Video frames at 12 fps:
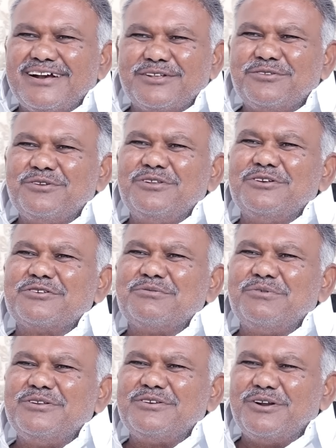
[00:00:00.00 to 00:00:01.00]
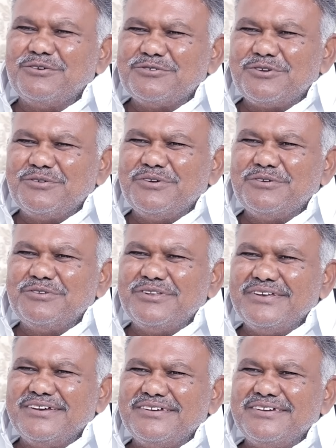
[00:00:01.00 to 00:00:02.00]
కత్తులు తీసుకుపోవాల్సిన అవసరం ఏముంది